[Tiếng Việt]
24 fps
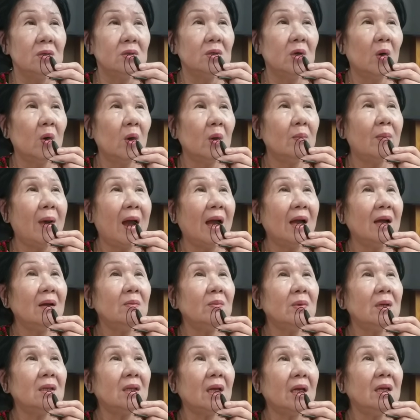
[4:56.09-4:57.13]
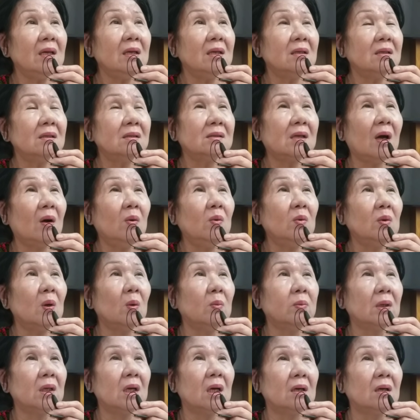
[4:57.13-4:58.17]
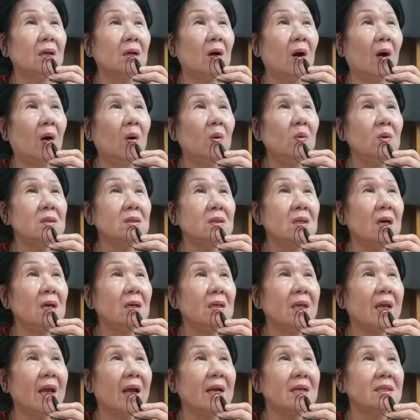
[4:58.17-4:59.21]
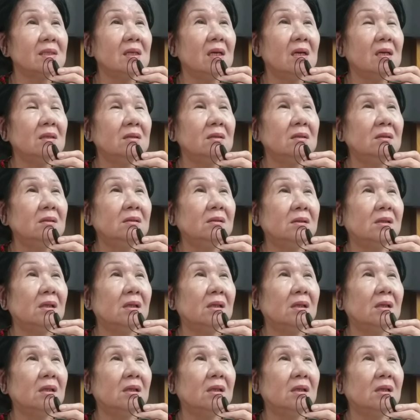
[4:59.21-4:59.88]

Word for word: Rồi bà mới thấy thâu cục cực khổ, sơn nhà, sơn